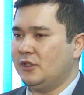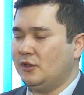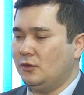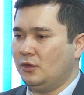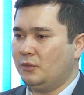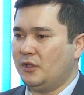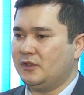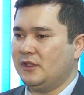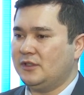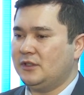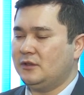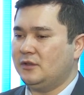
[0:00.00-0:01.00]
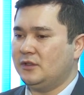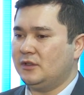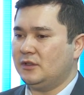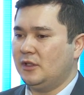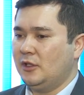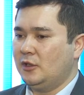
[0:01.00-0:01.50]
или года проанализировать
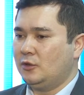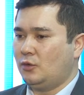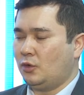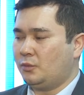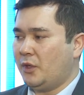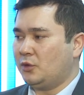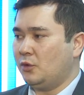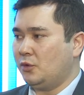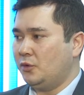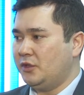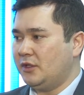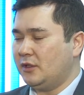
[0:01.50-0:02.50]
э, тот поток людей,